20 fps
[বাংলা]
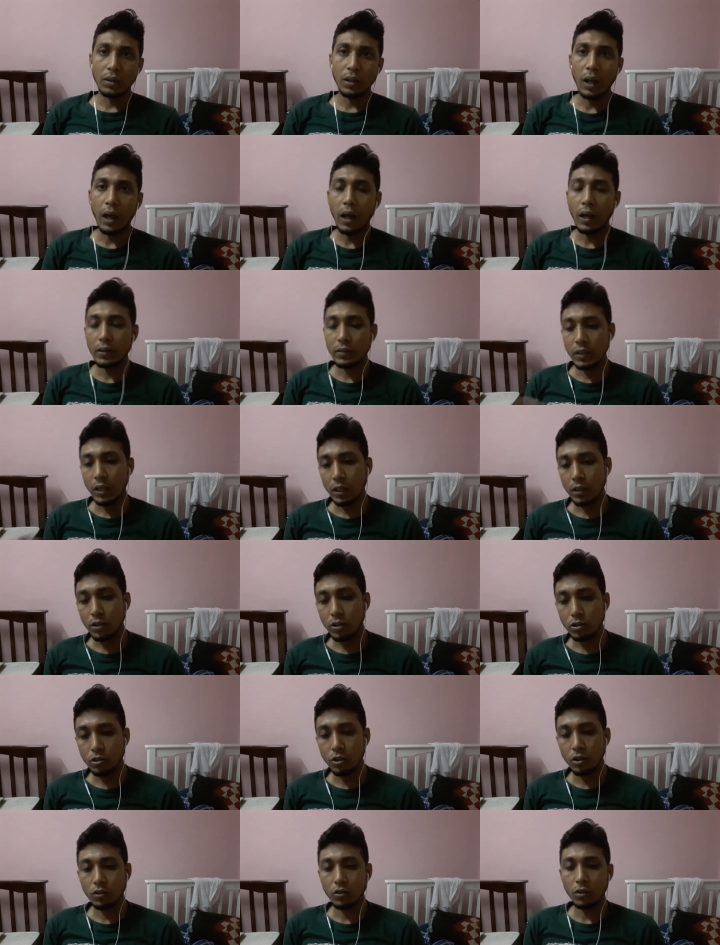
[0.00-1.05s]
না আছে
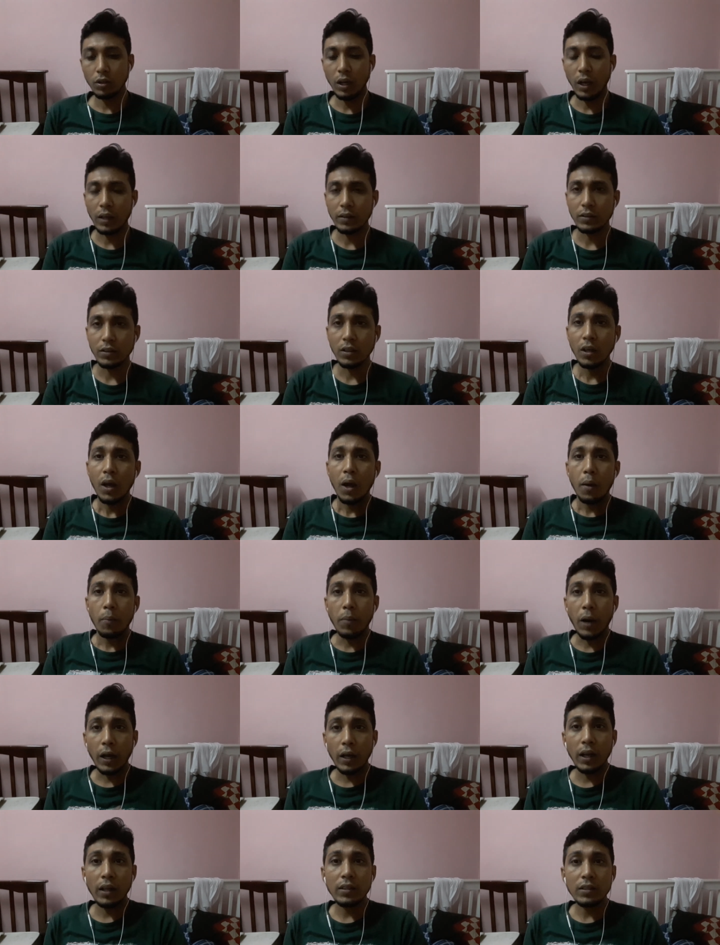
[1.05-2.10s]
আত্মীয় স্বজন না আছে
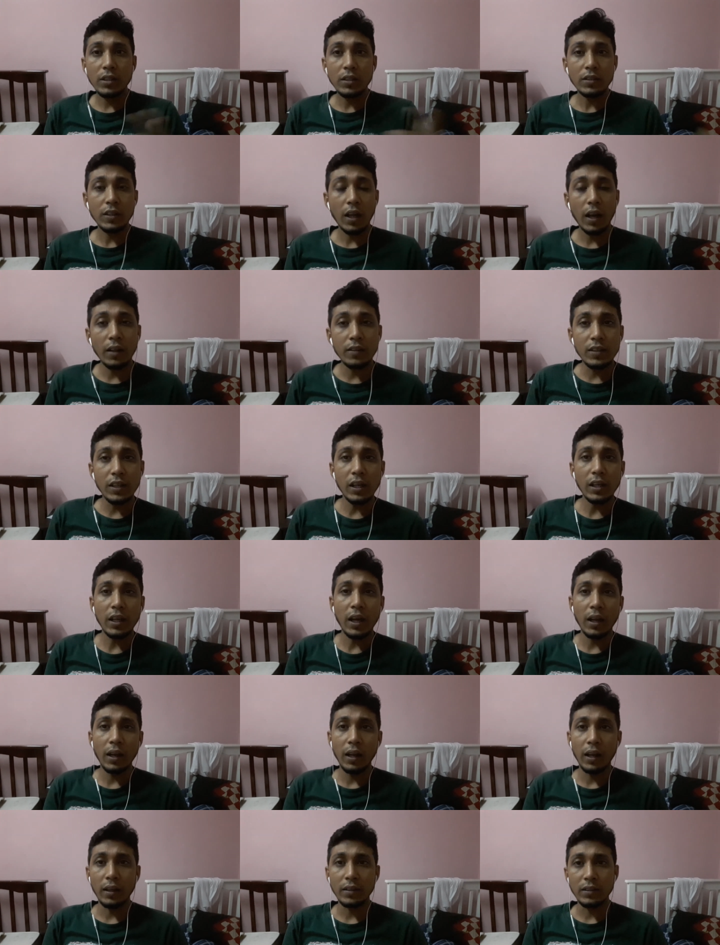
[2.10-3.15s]
বাংলাদেশে যারা
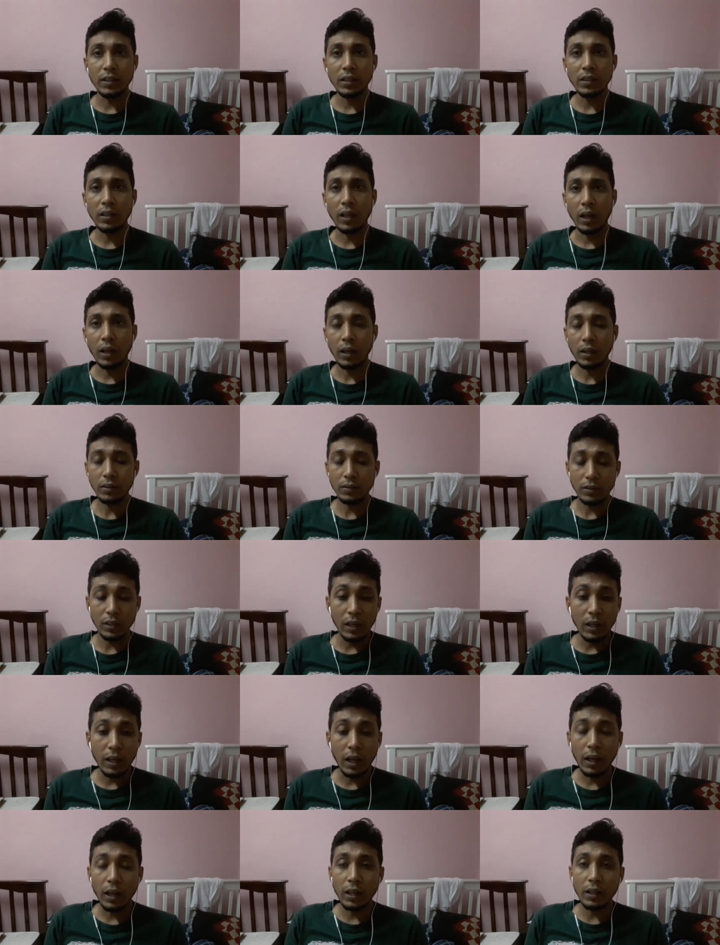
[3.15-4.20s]
জেলখানা আছে তারা
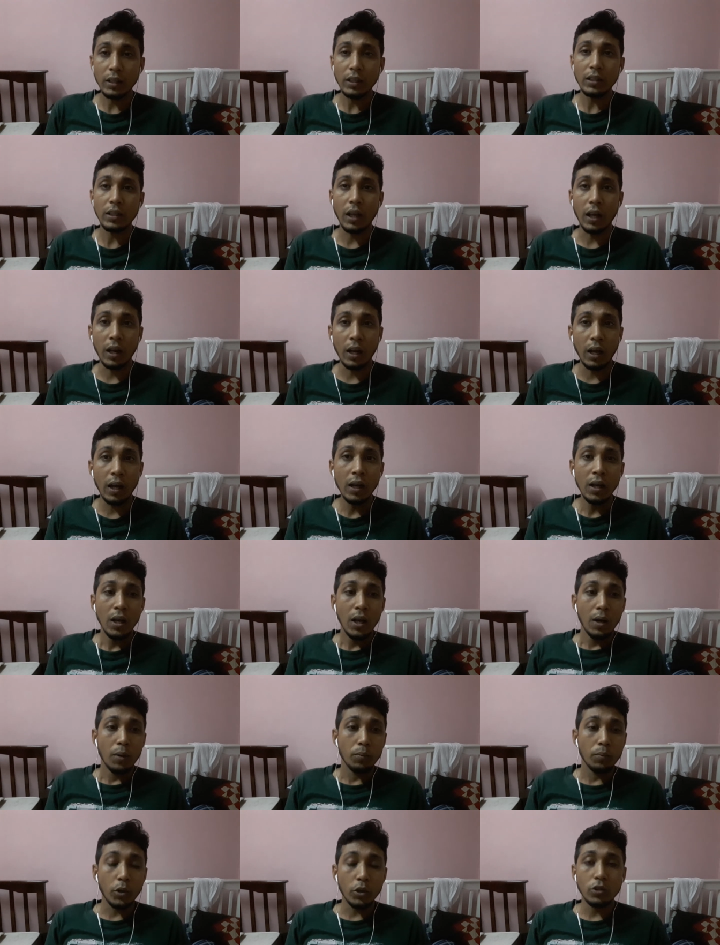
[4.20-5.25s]
জেলখানাতে তারা
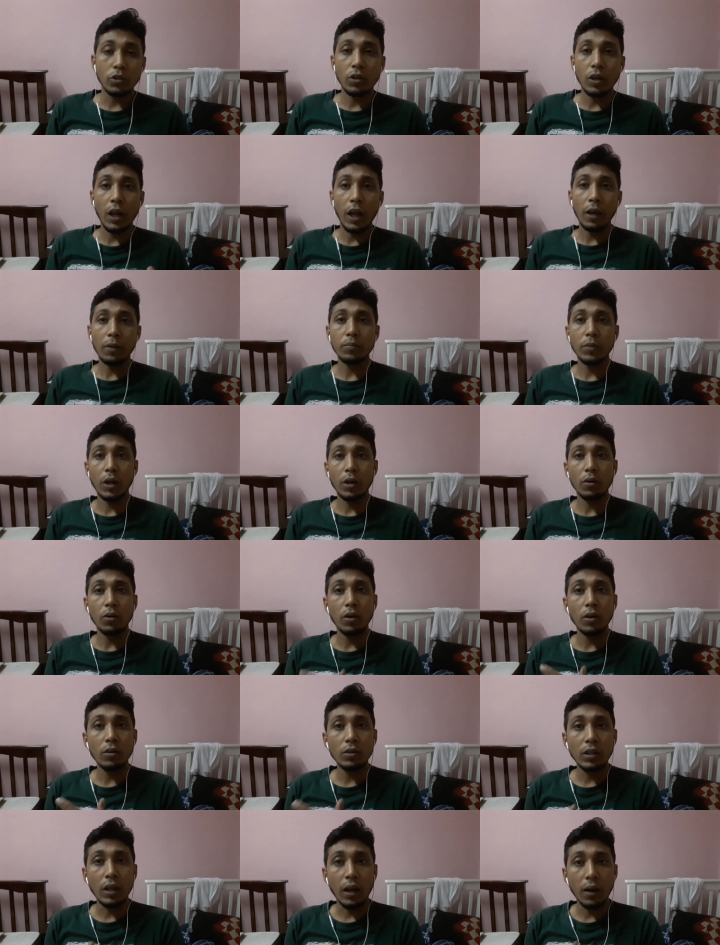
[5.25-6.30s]
বছরে একবার
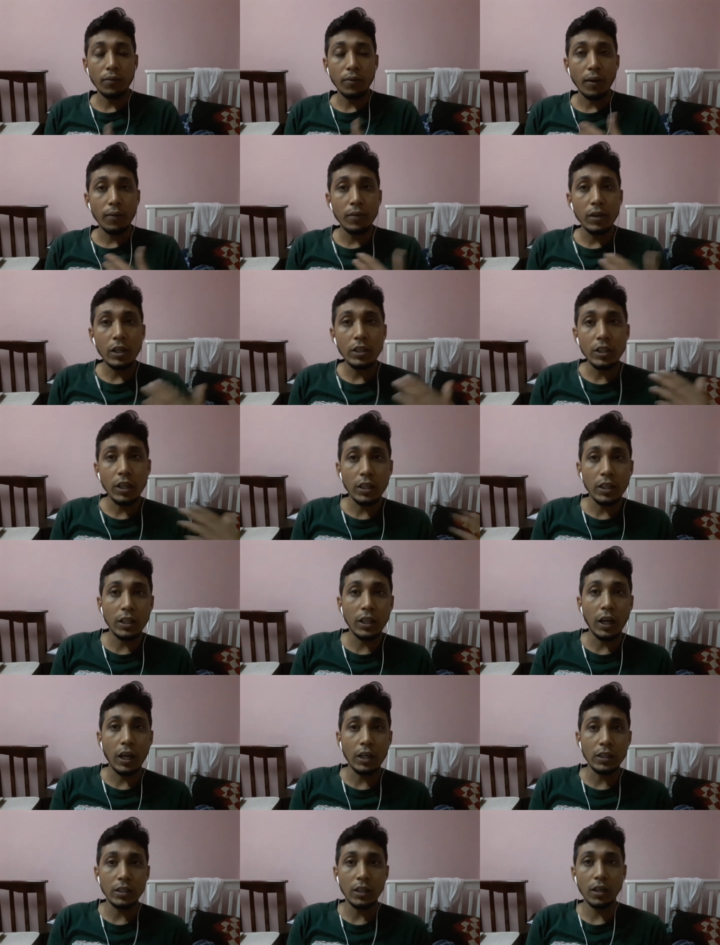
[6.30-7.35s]
হইলেও তারা ফ্যামিলির সাথে
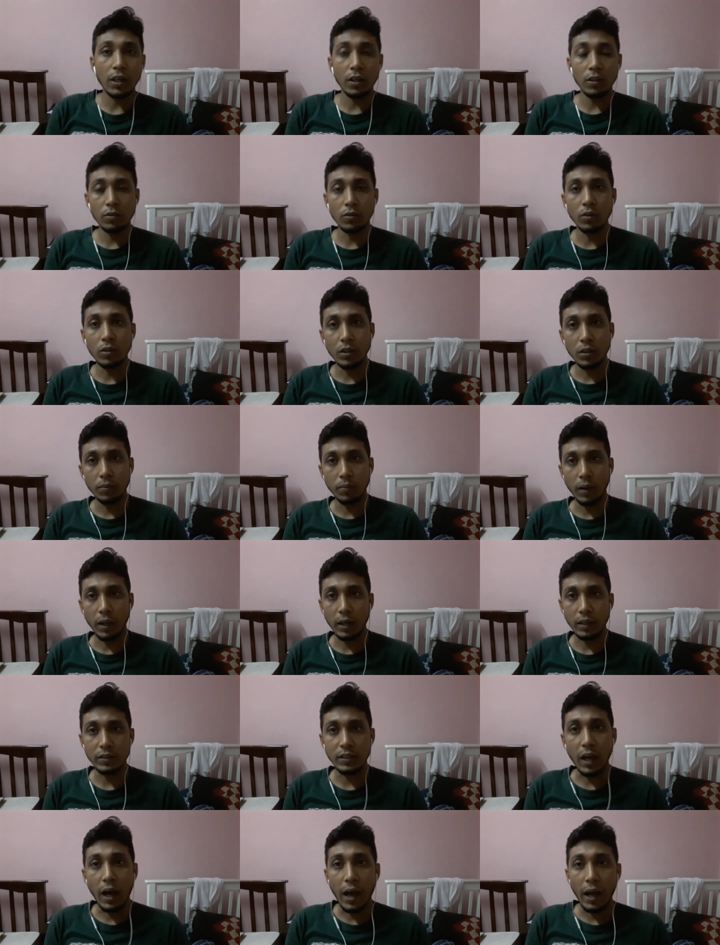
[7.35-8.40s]
দেখা সাক্ষাৎ করতে পারে
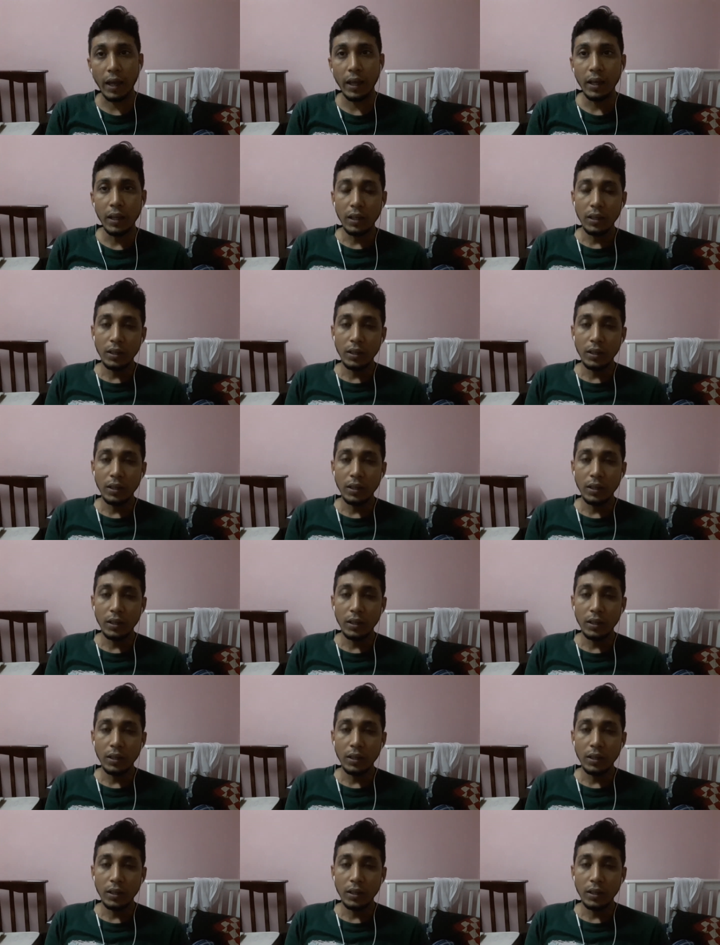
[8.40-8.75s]
যায়